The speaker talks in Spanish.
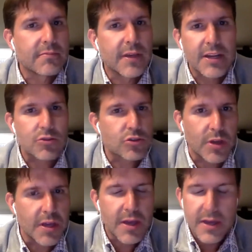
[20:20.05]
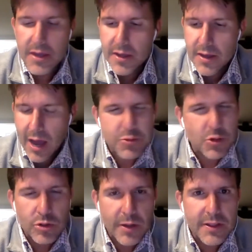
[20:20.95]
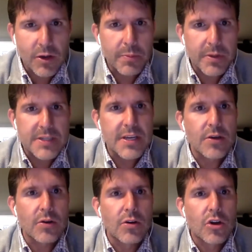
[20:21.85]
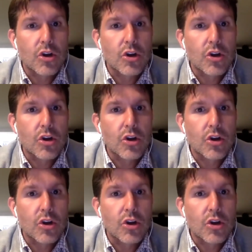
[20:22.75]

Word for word: En eso estoy absolutamente convencido.